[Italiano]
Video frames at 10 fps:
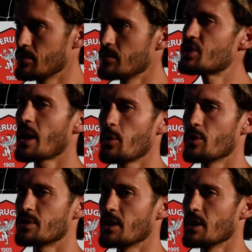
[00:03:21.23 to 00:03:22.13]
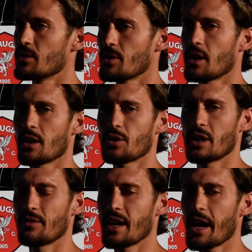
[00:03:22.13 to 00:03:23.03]
diciamo così, non è un allenatore
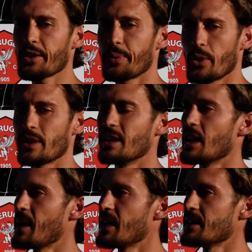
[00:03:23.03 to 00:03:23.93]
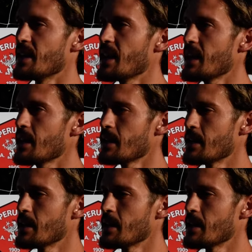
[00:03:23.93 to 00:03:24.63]
navigato però ha delle belle idee,